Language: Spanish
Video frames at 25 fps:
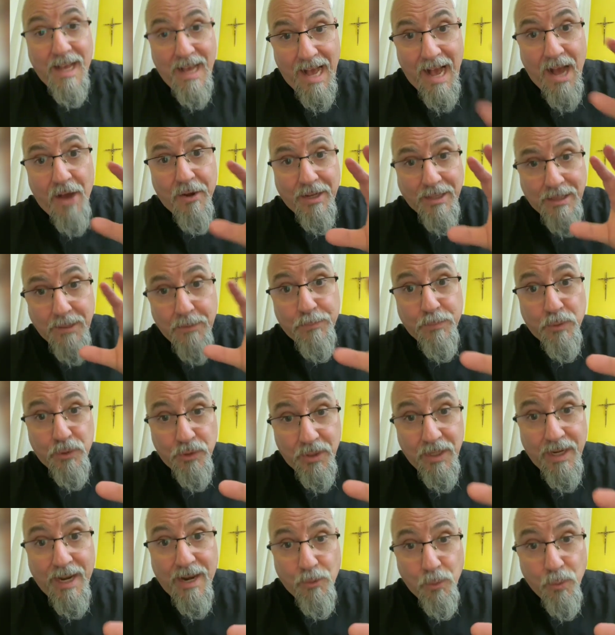Ahora te
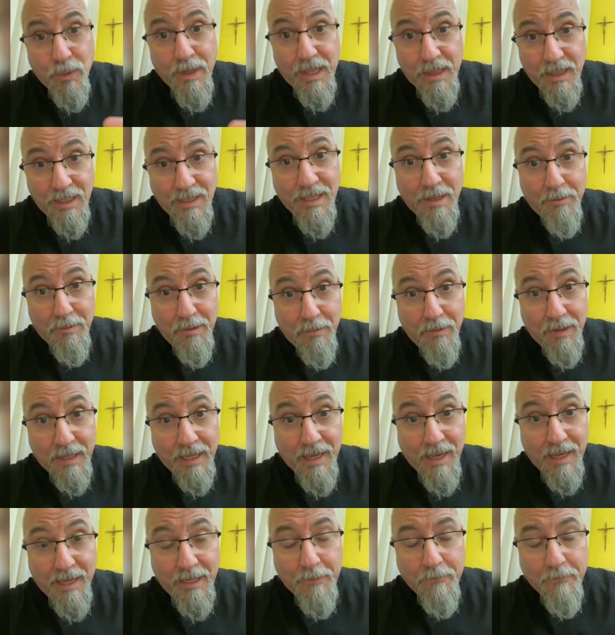pondré alguna cita bíblica,